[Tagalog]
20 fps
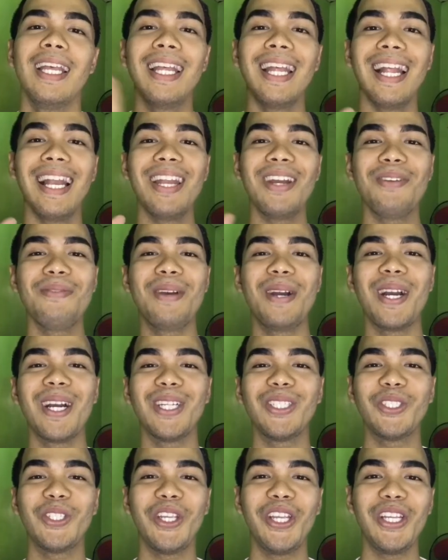Hello mga ka
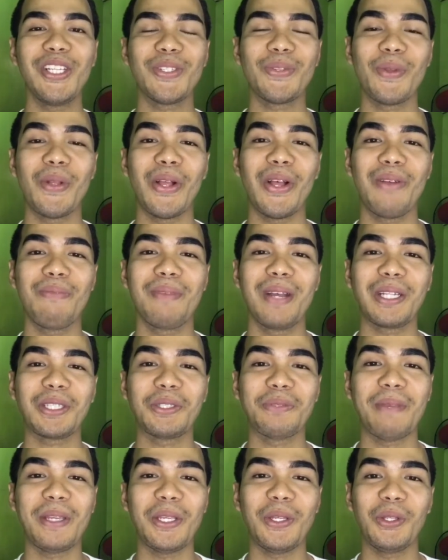Welcome back to
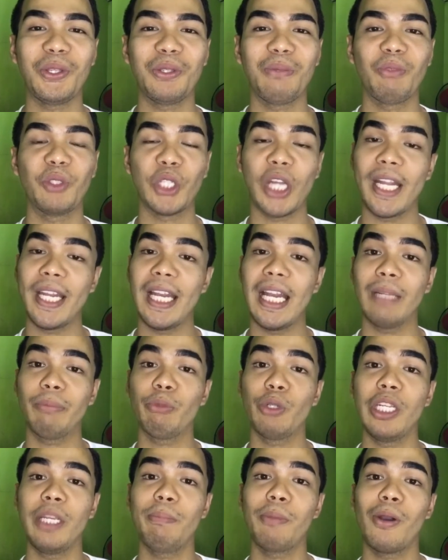my YouTube channel at
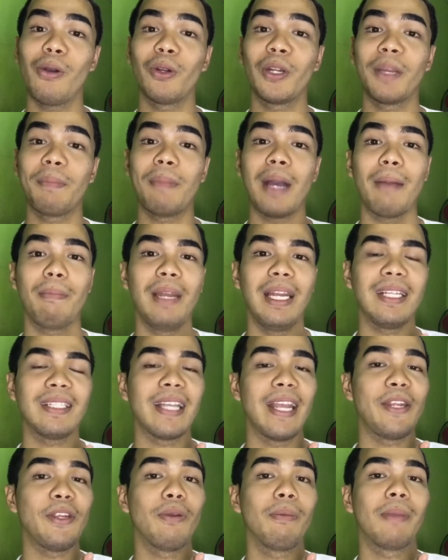muli pa akong nagbabalik sa
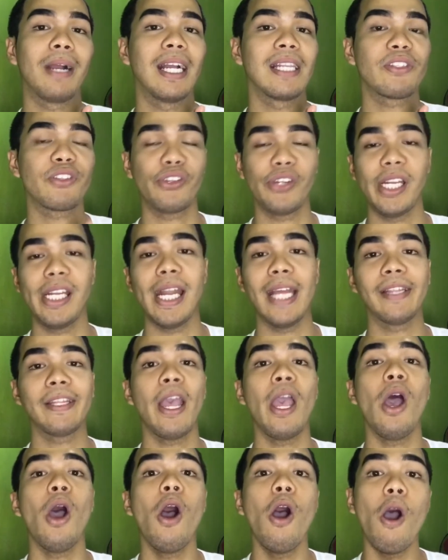inyong mga screen at
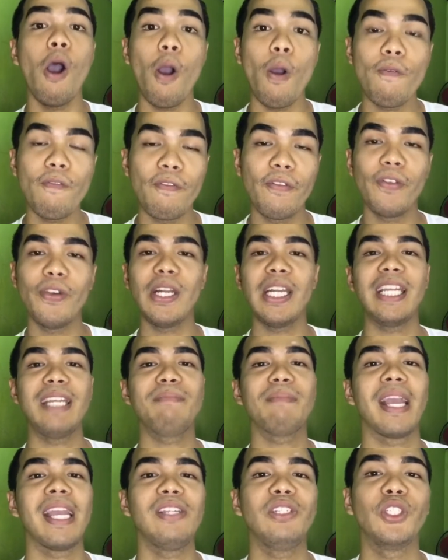hopefully
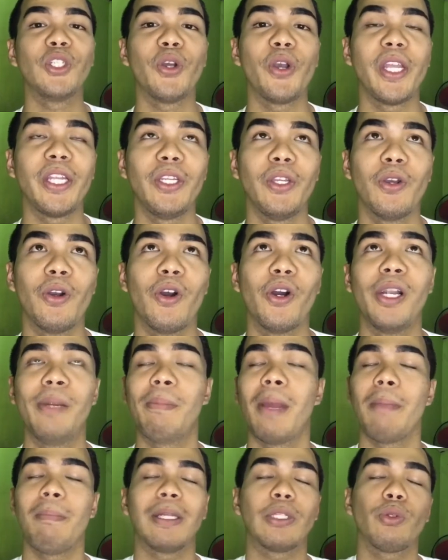ma-enjoy nyo or
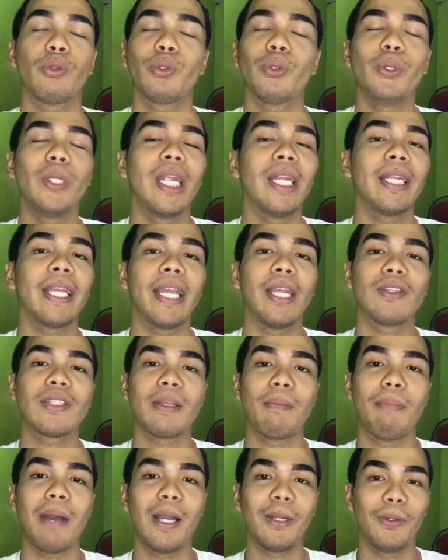may matutunan kayo sa
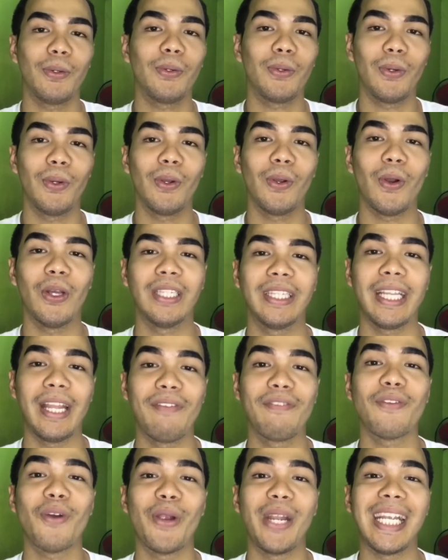bago kong
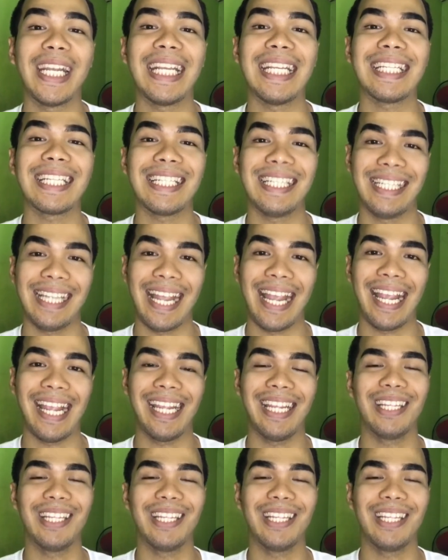content for this day.